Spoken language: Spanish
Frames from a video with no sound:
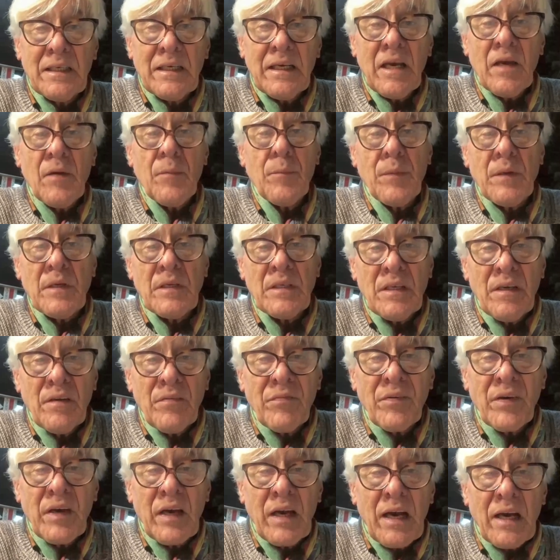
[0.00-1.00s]

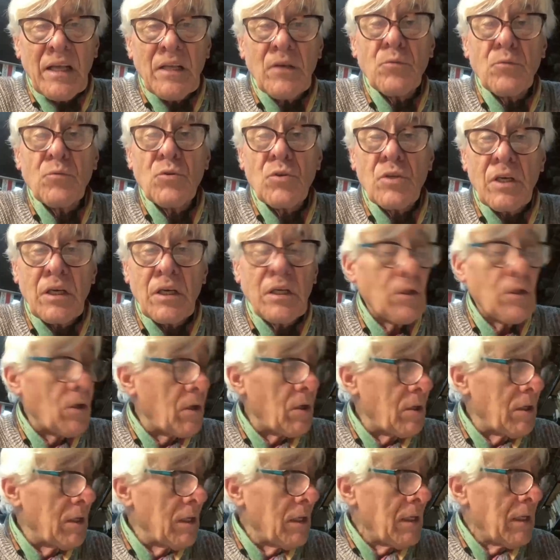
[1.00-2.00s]
específica de un
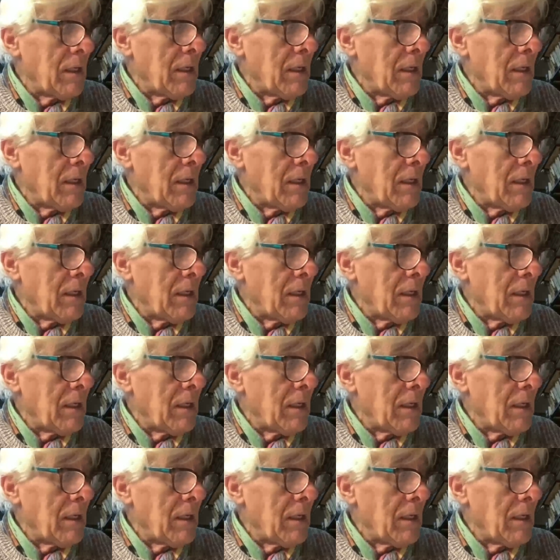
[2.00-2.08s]
sector